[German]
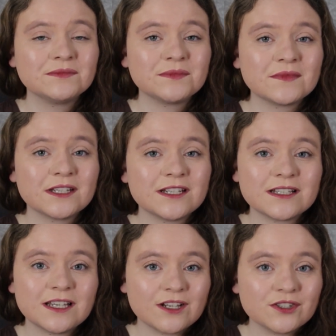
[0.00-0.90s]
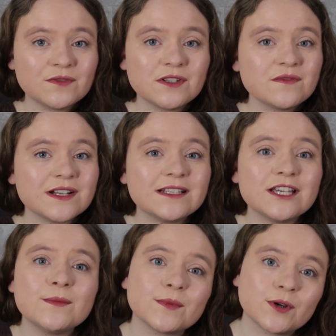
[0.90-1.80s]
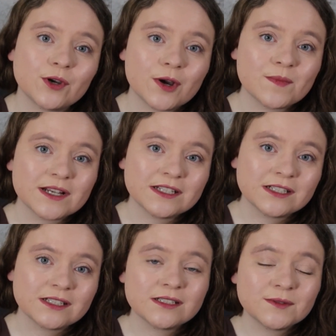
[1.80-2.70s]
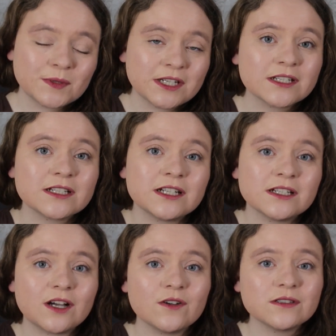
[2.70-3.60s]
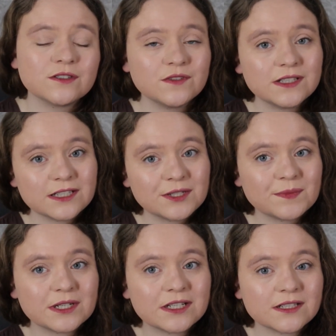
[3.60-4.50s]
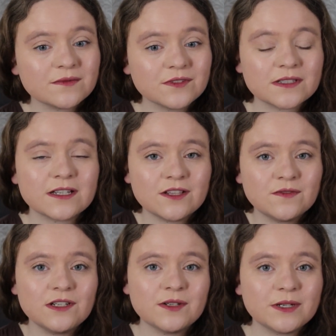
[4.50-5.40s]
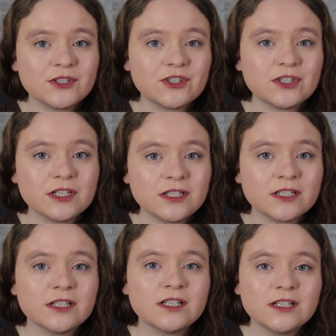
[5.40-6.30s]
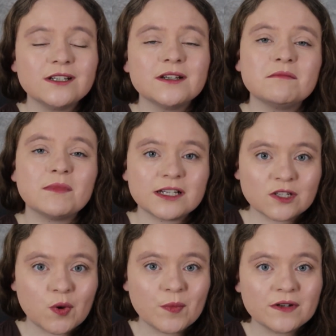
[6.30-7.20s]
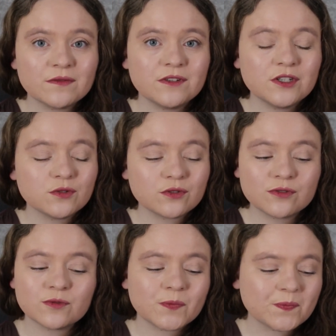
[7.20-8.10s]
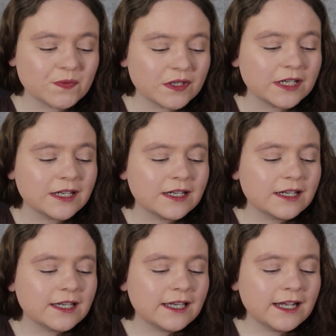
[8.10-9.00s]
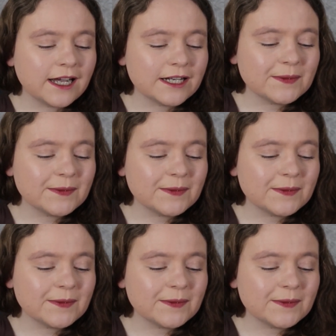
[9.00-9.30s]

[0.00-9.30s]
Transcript: dass sie anschwillt, weil sie im Körper liegt. Penis liegt draußen, deswegen sieht man das. Wissen ganz viele Menschen nicht. Mache ich auch mal ein Video zu. Egal.